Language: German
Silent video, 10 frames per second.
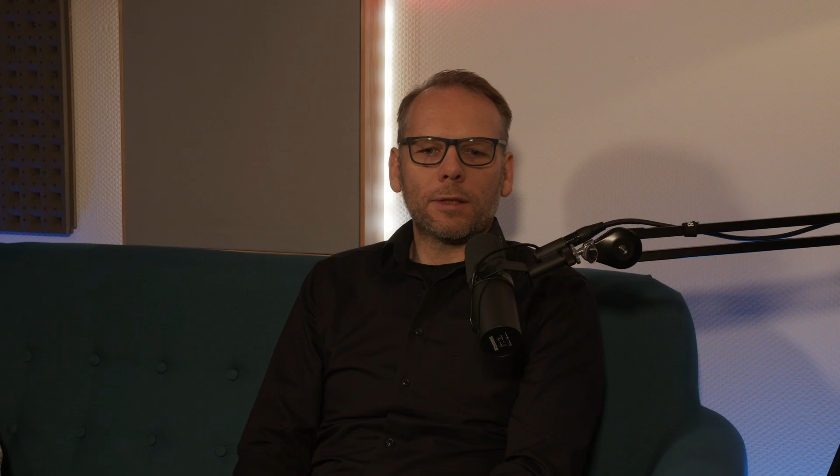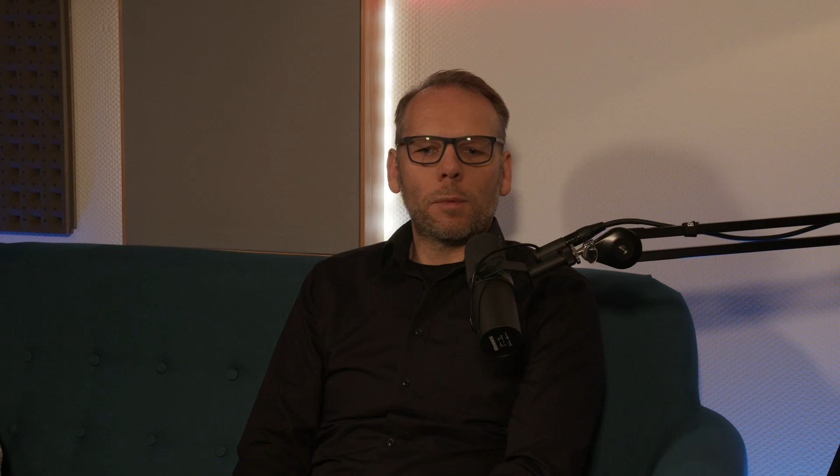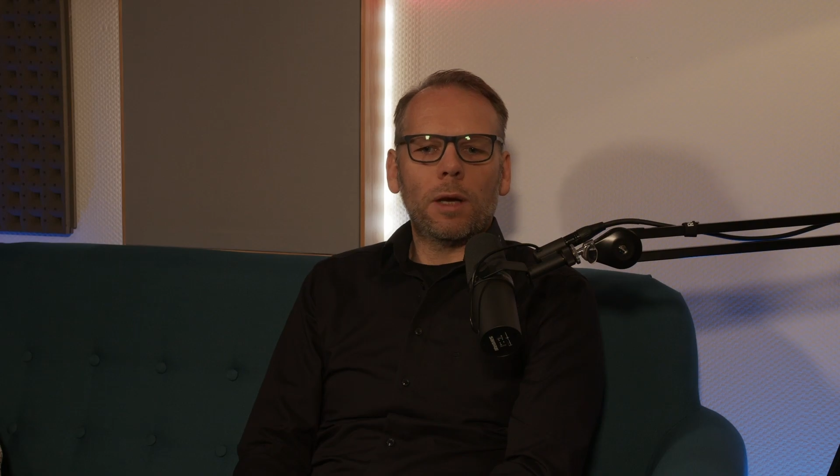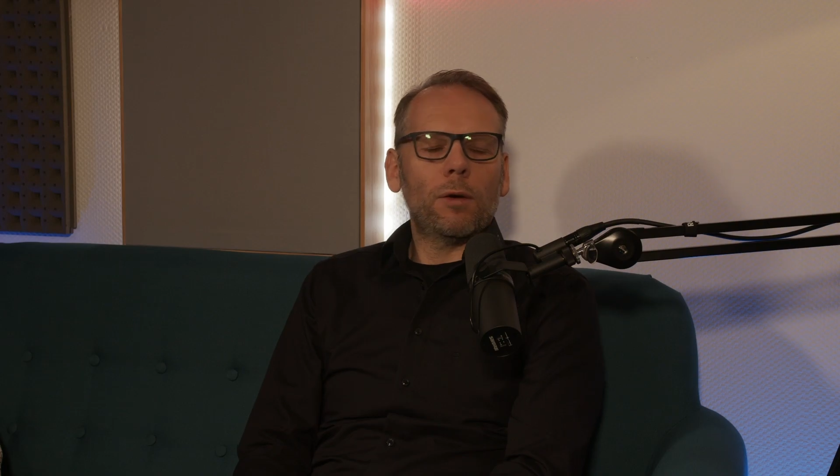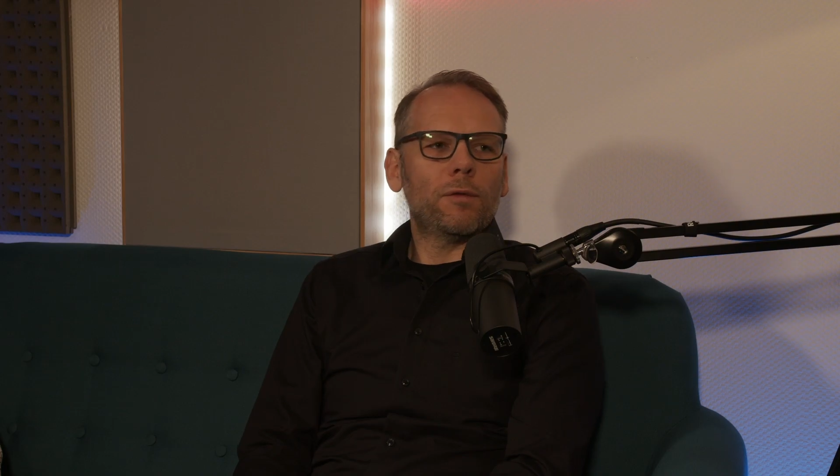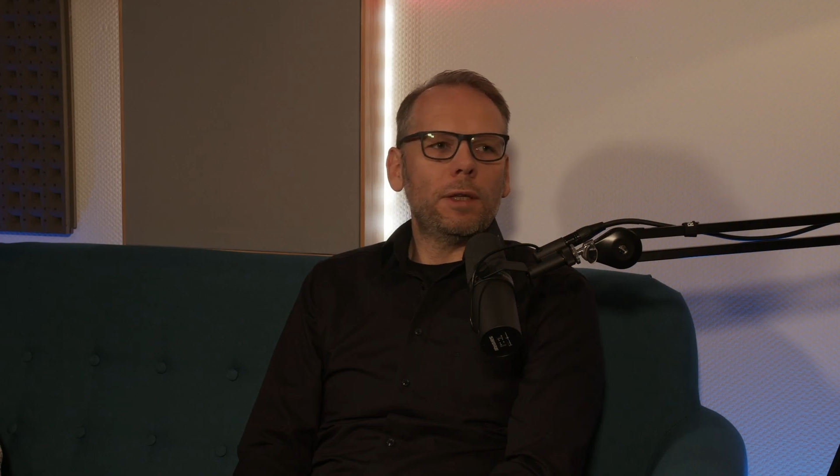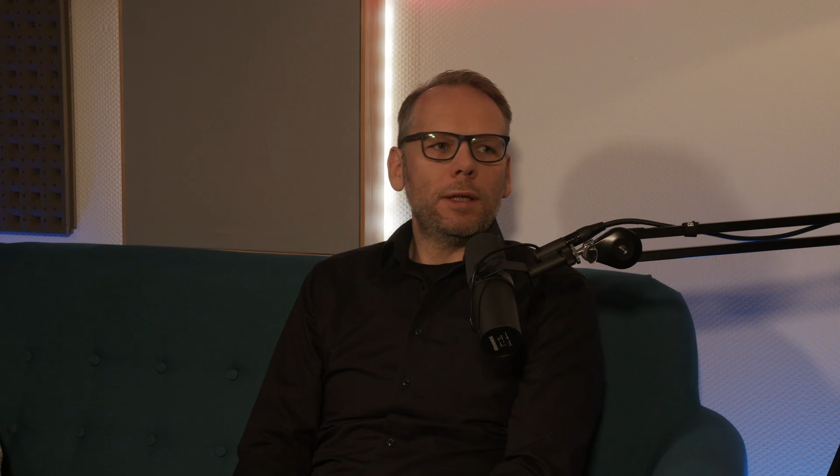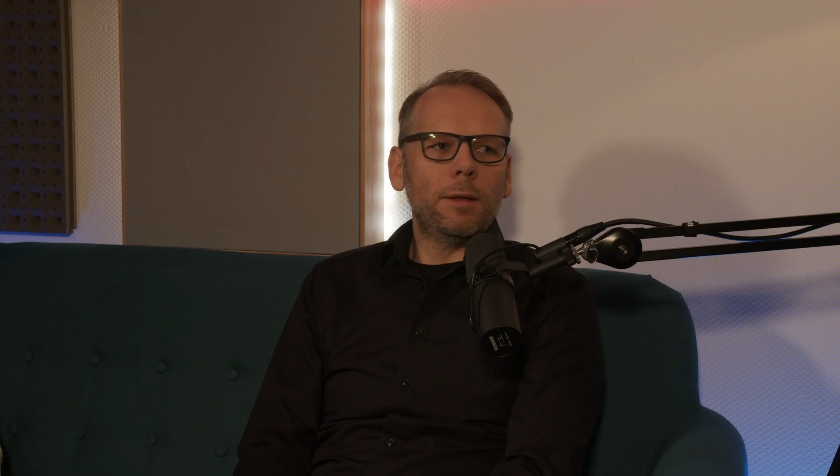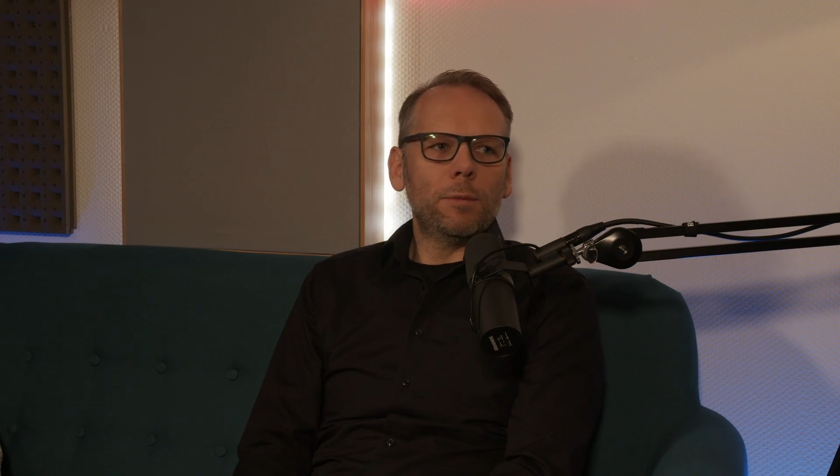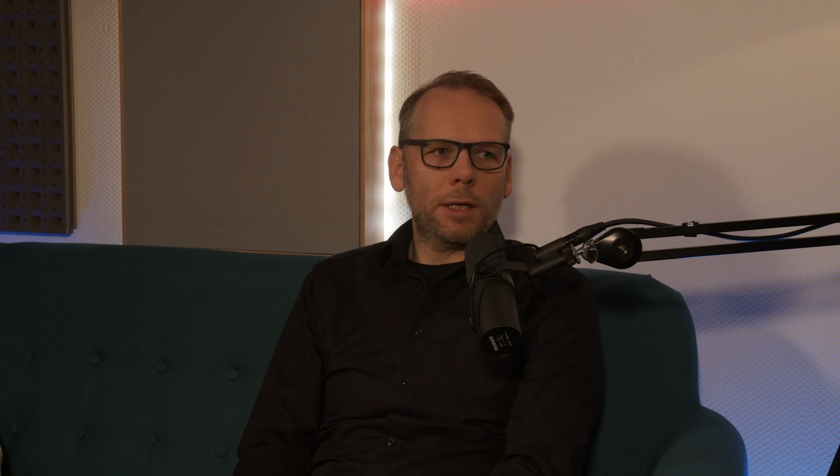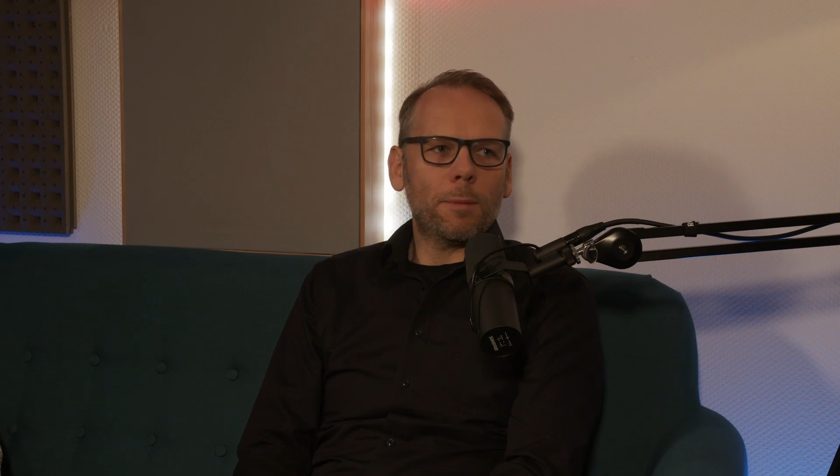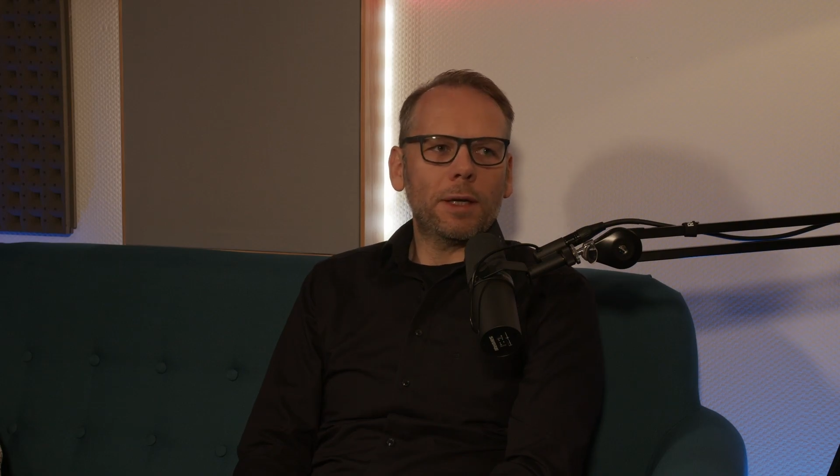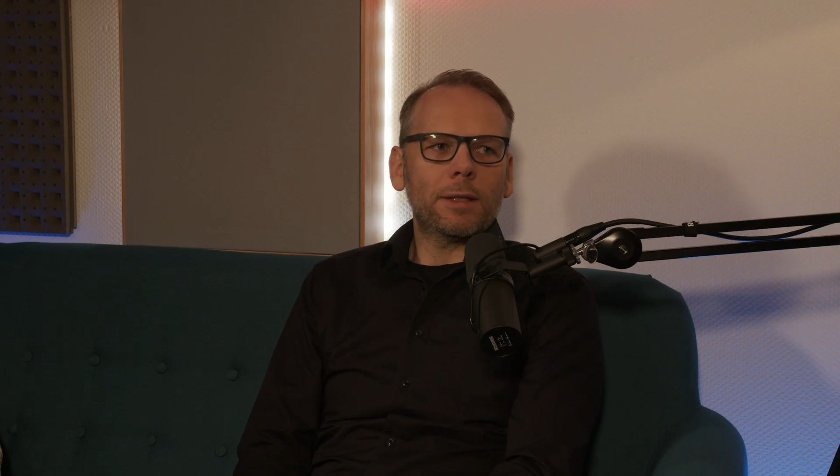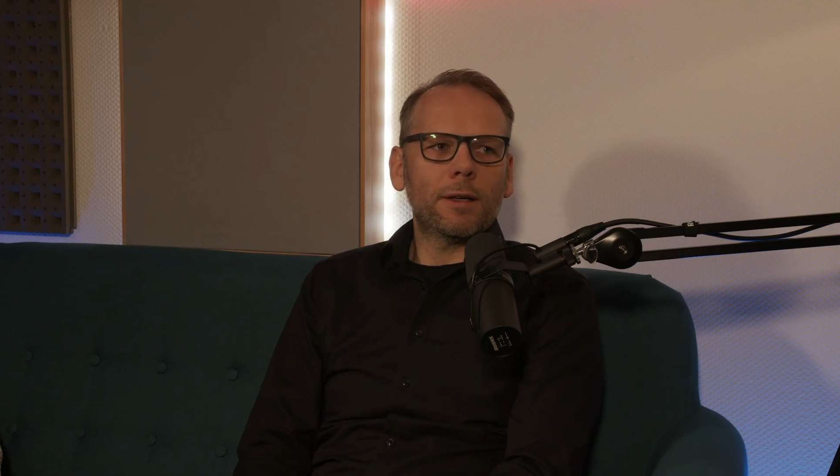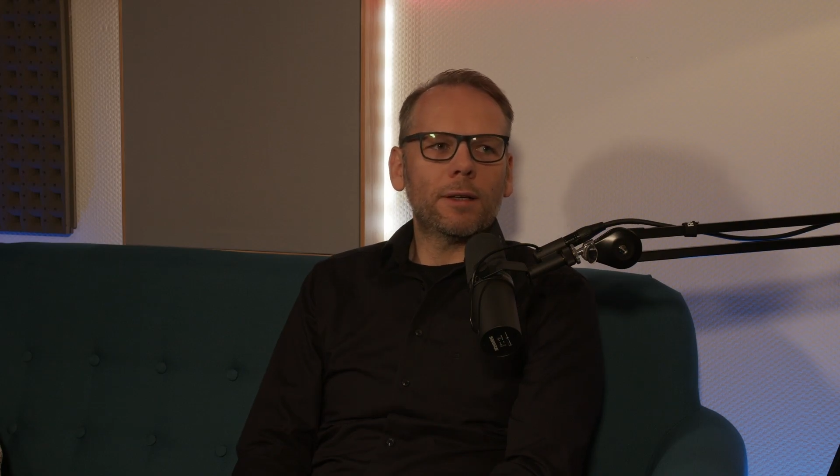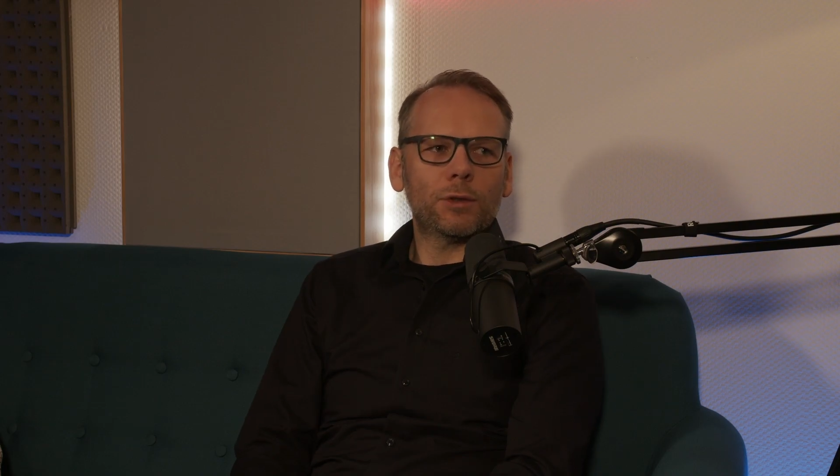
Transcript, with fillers: nochmal auf die Mitarbeiter